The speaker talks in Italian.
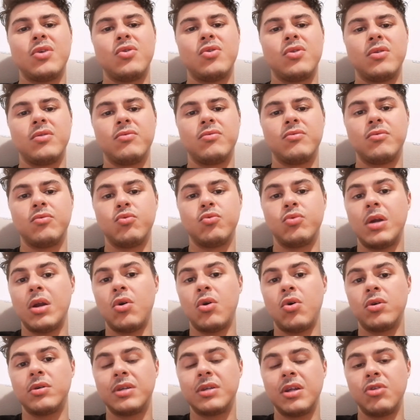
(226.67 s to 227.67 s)
una
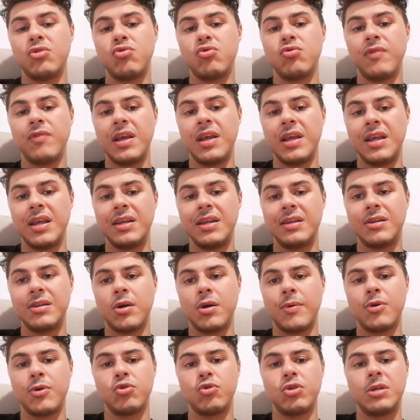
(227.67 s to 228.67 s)
lotta Juve-Inter
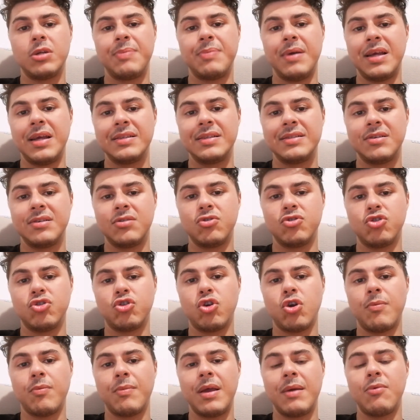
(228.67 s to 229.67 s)
come tutti pensano,
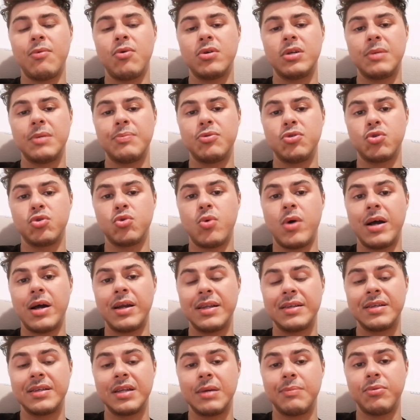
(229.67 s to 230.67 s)
secondo me molte più
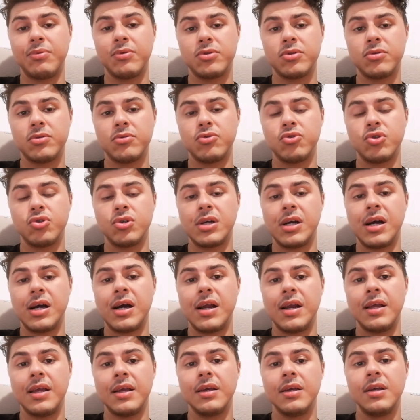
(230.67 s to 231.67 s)
squadre se la possono
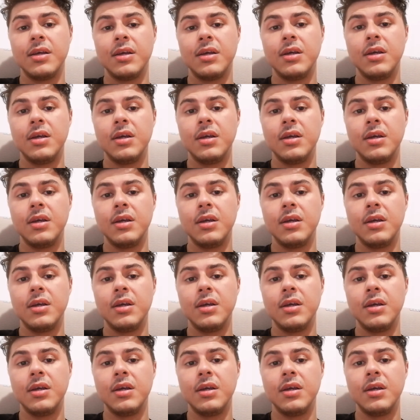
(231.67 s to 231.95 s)
giocare,